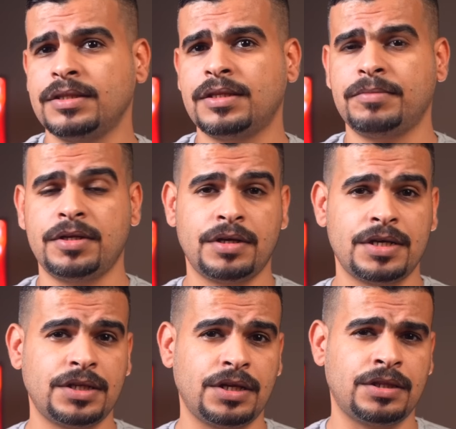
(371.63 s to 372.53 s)
انت من
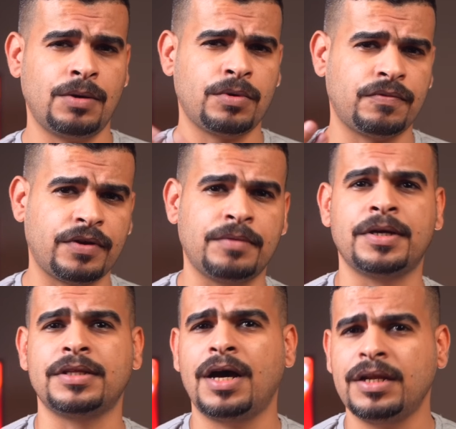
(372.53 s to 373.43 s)
الناس اللي تدور
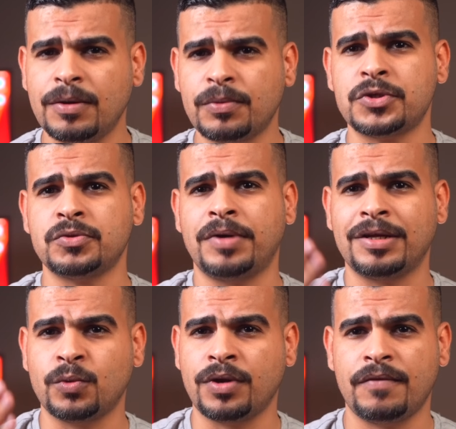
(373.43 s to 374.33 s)
فريمات عاليه ورسومات
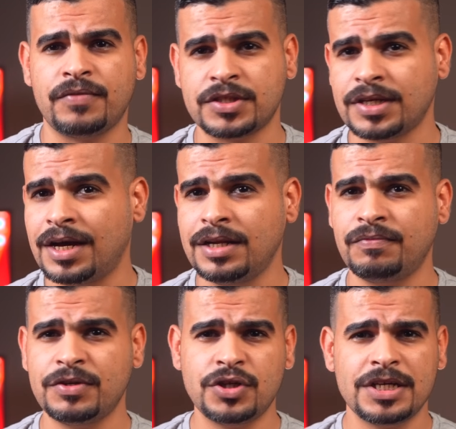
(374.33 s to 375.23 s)
وجرافيكس عالي
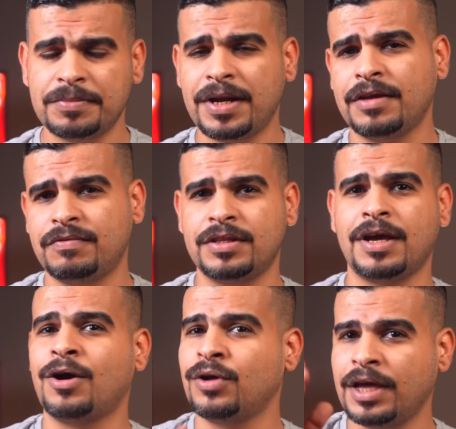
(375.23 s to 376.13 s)
فالجهاز ما راح
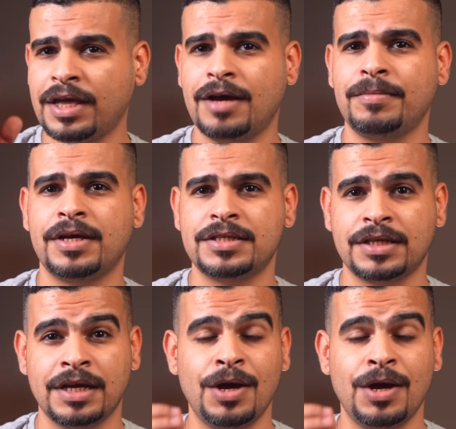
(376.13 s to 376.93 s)
يفيدك اقول لك اياها من هسه